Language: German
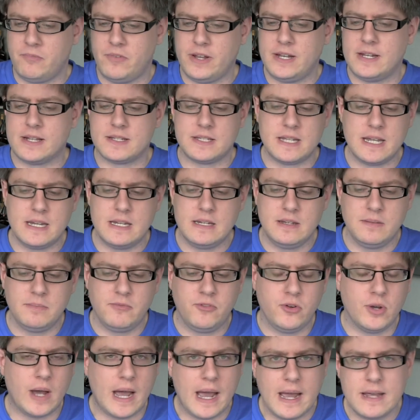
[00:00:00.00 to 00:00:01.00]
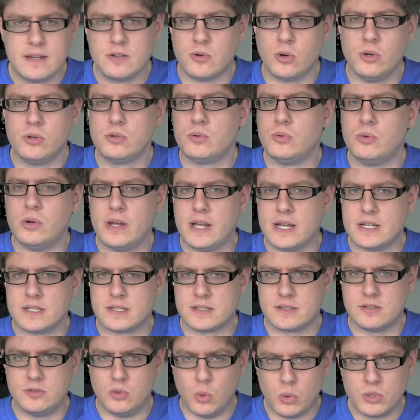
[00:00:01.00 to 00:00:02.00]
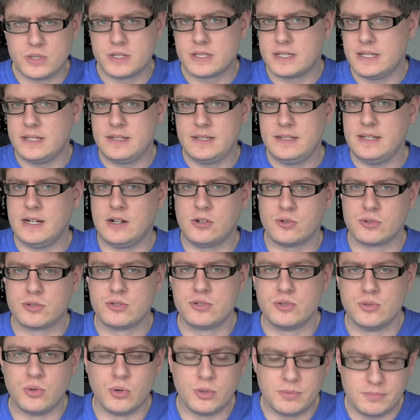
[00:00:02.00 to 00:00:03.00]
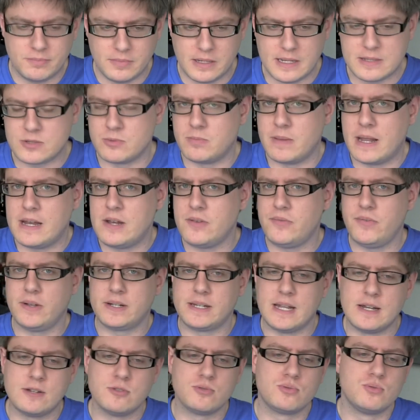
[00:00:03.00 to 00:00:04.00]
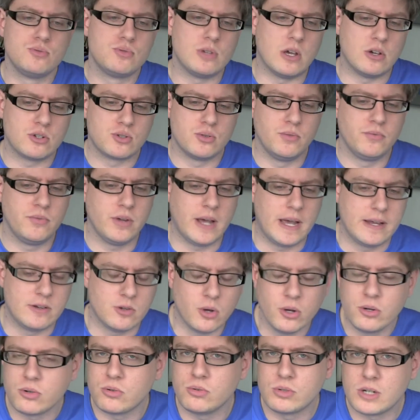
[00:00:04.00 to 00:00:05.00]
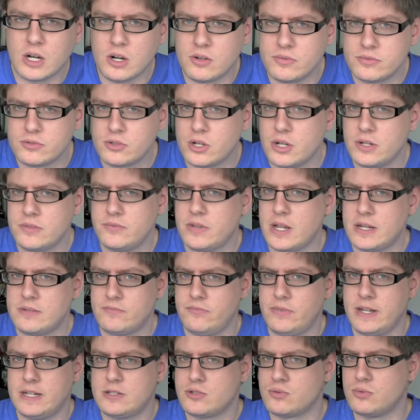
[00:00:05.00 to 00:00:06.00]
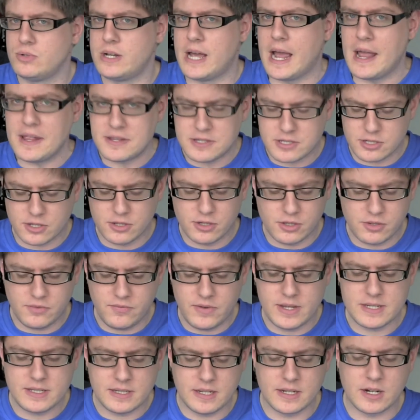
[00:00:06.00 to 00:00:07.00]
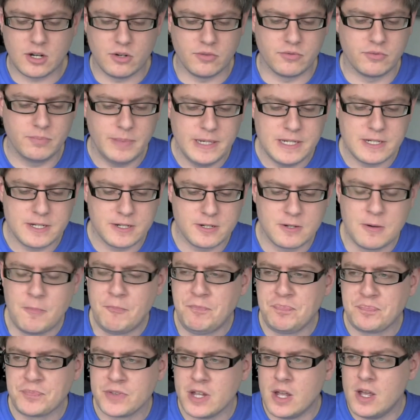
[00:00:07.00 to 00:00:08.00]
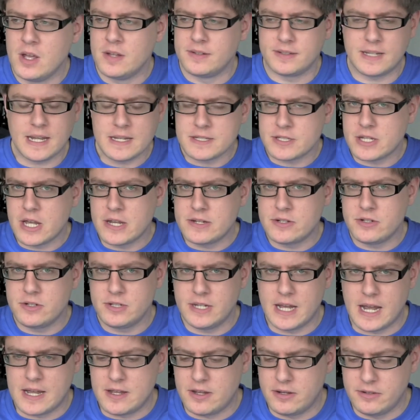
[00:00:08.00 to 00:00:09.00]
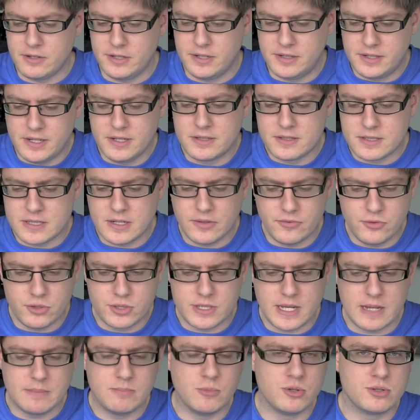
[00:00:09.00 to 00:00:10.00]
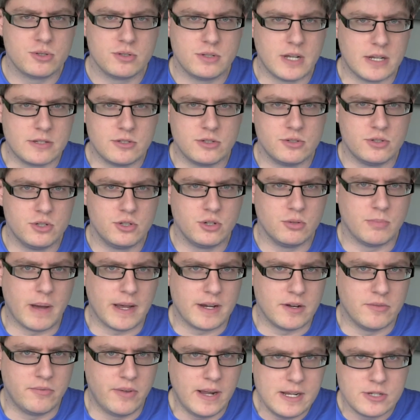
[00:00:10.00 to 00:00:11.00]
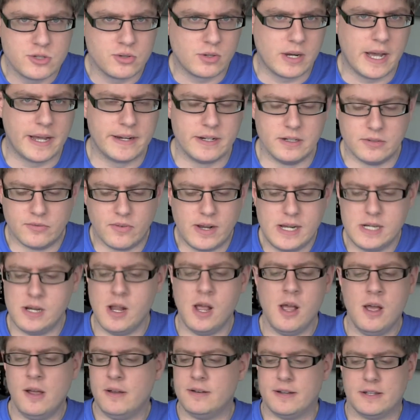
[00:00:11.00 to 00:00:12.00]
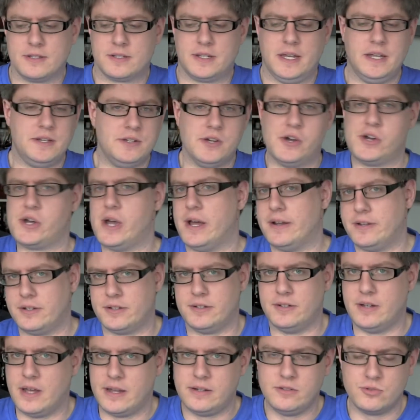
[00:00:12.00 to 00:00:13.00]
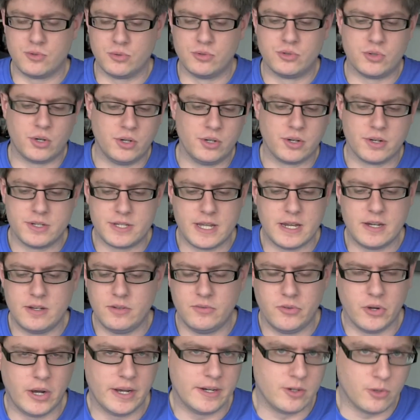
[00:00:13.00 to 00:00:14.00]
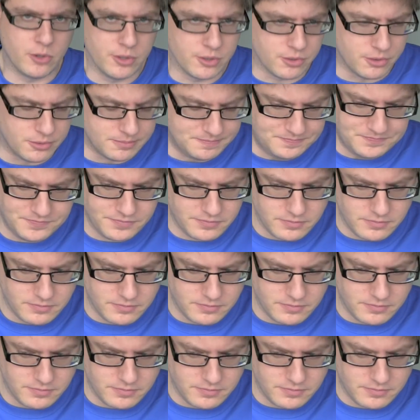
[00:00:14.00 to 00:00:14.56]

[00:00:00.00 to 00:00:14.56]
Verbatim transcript: wenn das Handy für 1 Euro erst losgeht, die Auktion, also im Endeffekt hättest du es auch schon für 1 Euro kaufen können, wärst du der Einzige gewesen, der darauf bietet. Das hätte die Indiz dafür sein müssen, dass es sich um eine Fälschung handelt, weil das geht ja gar nicht, so ein teures Handy für 1 Euro.